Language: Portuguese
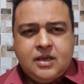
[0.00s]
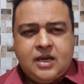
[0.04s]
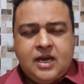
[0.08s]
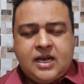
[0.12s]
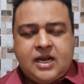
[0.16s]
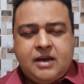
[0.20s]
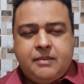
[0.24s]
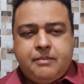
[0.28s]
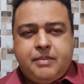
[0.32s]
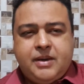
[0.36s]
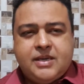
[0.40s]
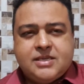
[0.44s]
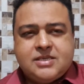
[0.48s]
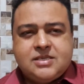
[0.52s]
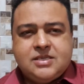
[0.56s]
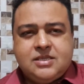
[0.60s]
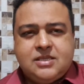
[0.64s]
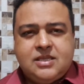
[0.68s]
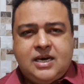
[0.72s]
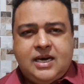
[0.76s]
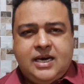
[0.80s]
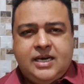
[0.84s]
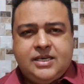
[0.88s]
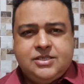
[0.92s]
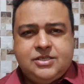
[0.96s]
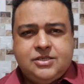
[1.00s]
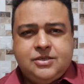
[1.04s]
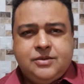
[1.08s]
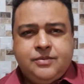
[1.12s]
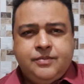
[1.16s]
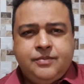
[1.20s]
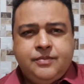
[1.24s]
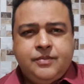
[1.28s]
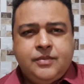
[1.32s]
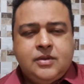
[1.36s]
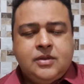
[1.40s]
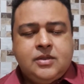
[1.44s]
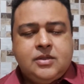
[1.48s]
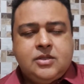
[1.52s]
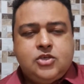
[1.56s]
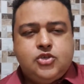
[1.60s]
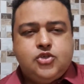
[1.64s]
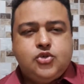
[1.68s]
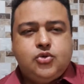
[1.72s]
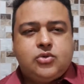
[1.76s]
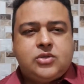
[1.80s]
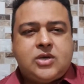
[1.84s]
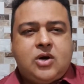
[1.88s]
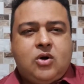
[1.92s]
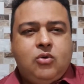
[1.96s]
a capacidade de
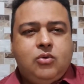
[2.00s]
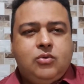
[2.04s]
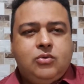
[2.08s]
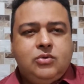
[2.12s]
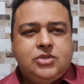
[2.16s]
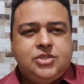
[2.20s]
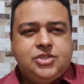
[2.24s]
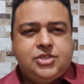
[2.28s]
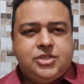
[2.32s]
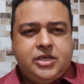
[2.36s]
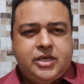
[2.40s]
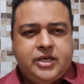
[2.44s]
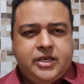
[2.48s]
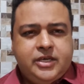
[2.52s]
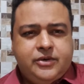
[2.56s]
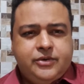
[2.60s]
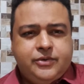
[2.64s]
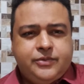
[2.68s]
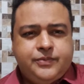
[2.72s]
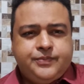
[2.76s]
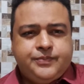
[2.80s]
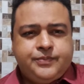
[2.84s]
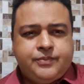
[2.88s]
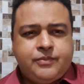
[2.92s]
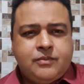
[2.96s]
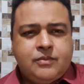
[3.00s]
juntar algum dinheiro